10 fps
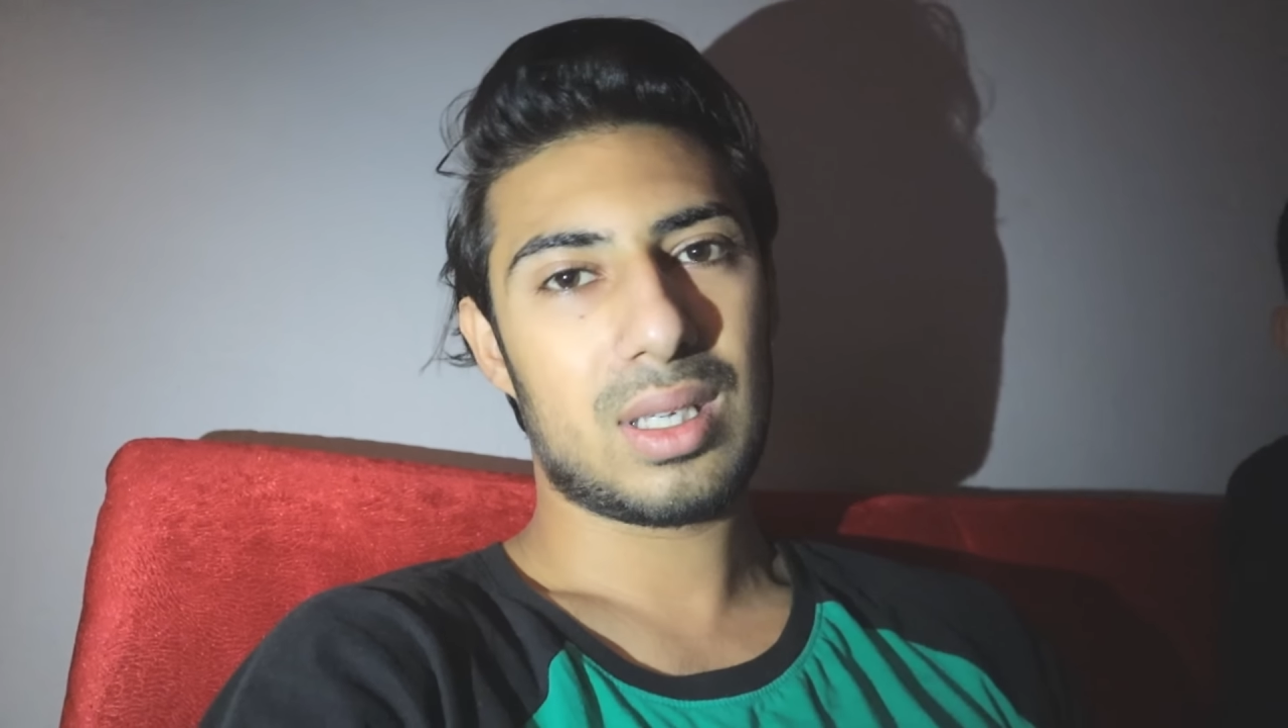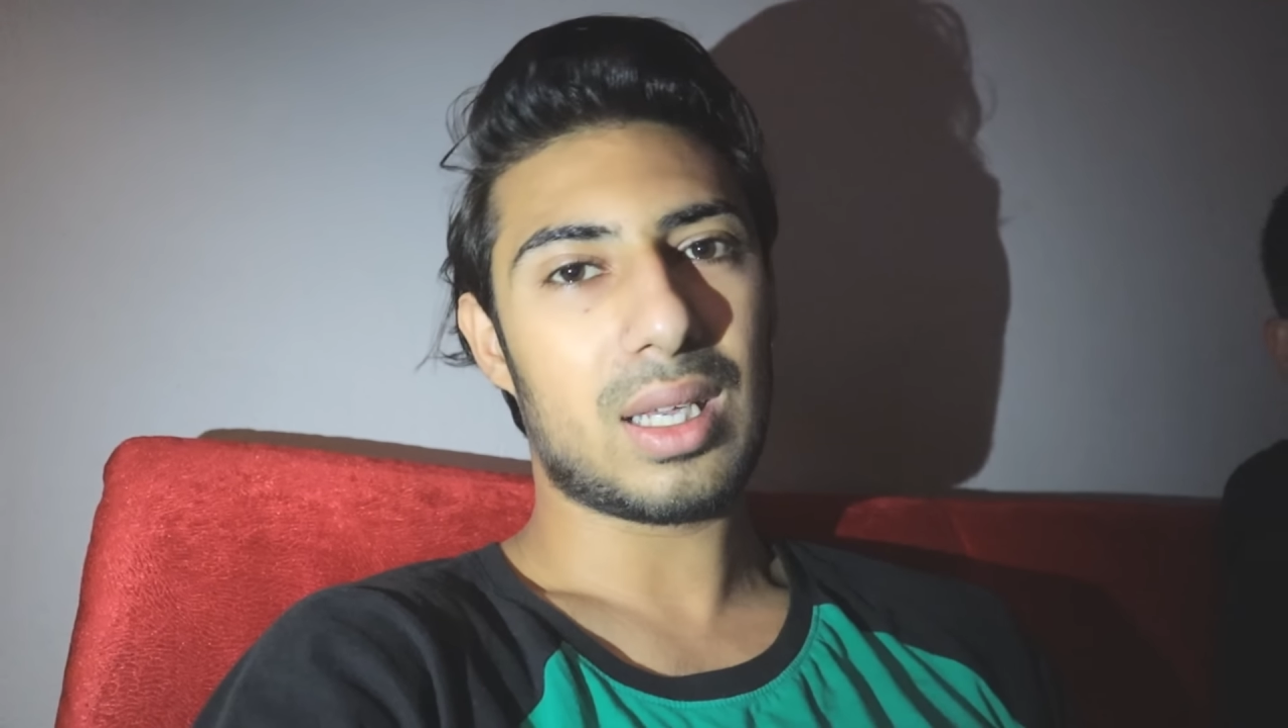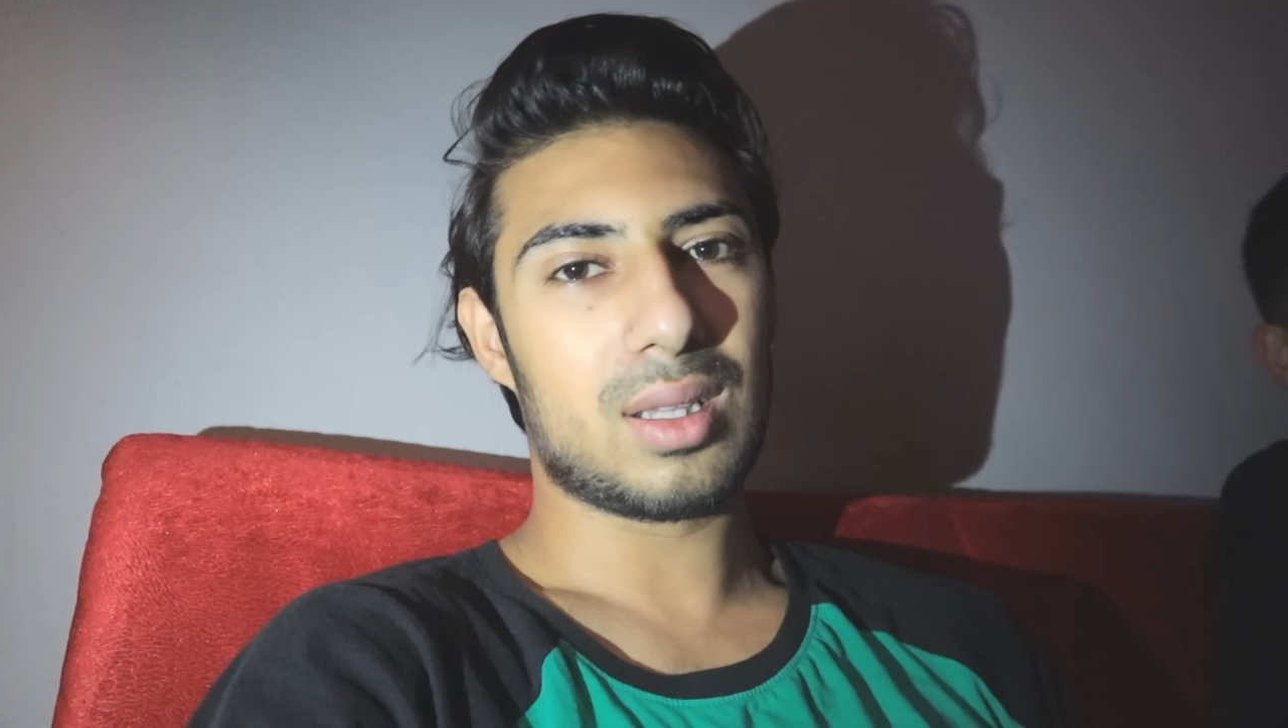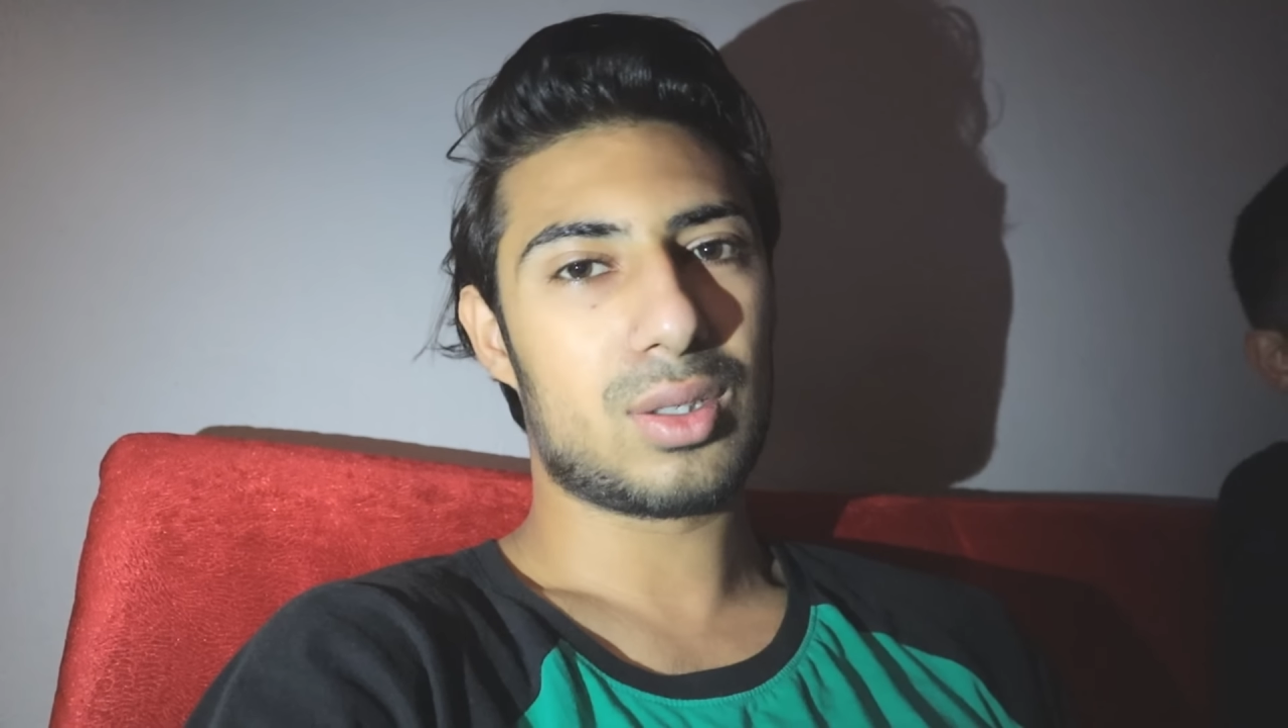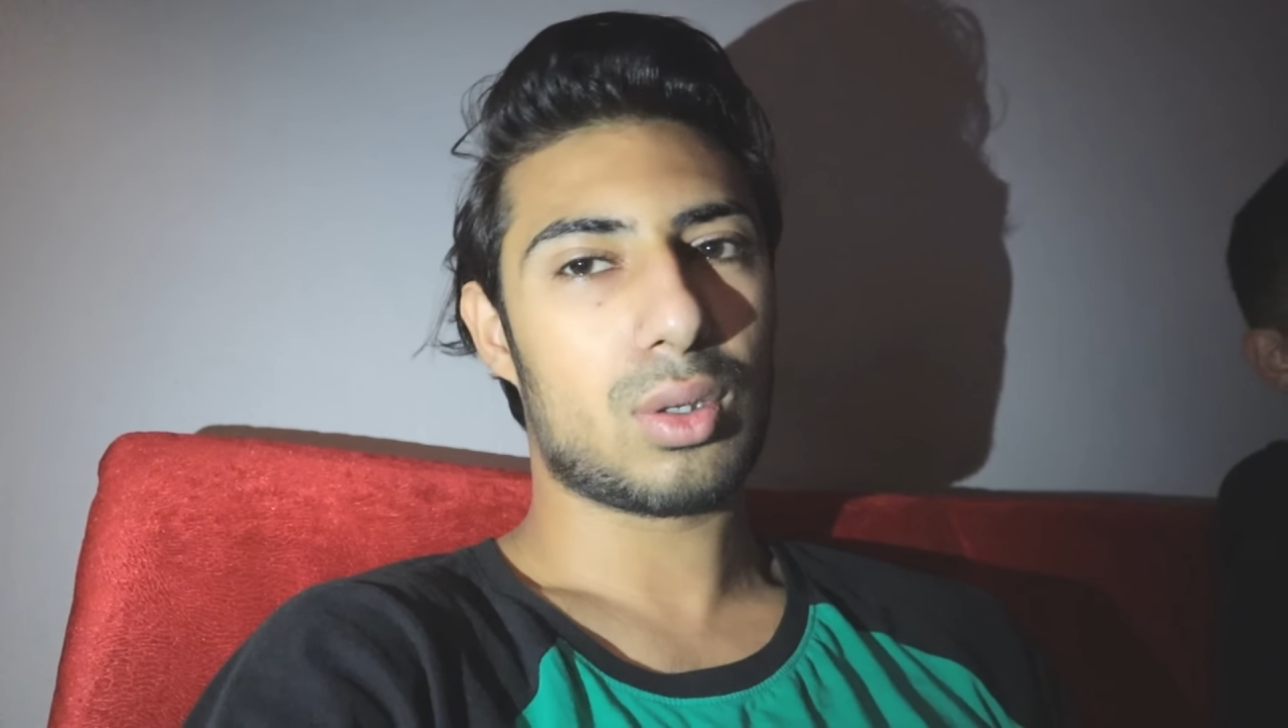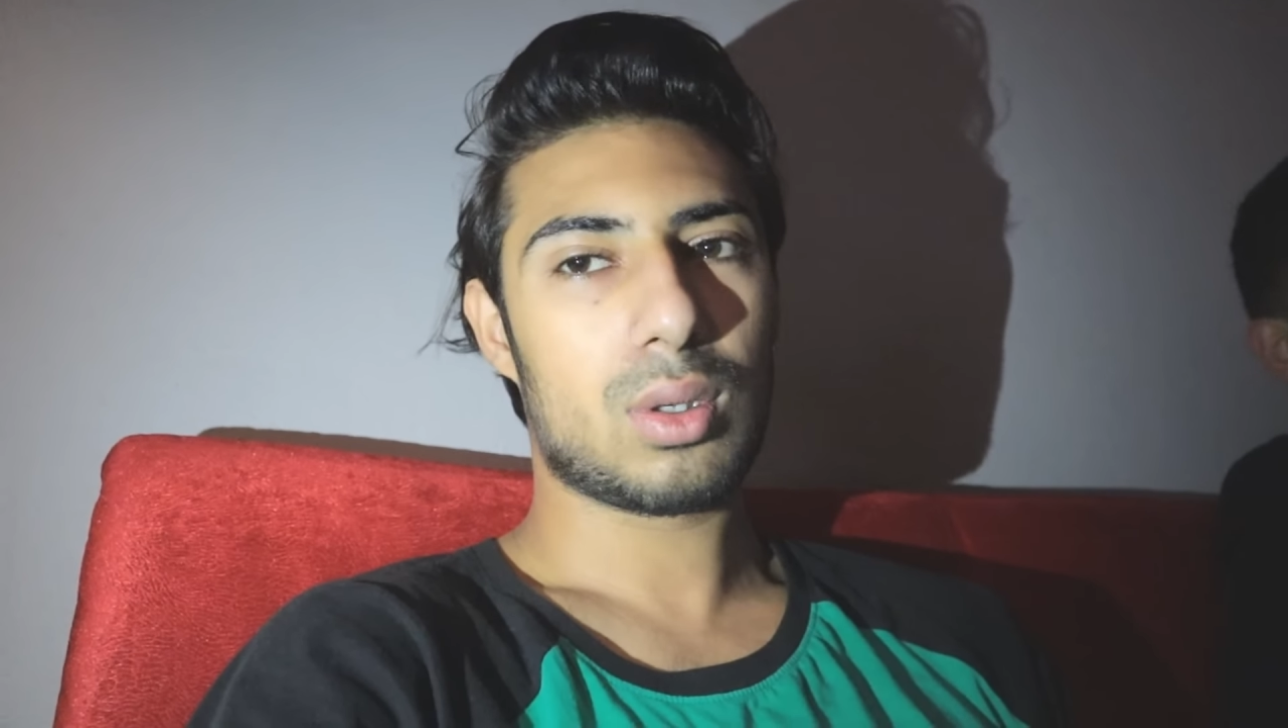iyi Oğlum siz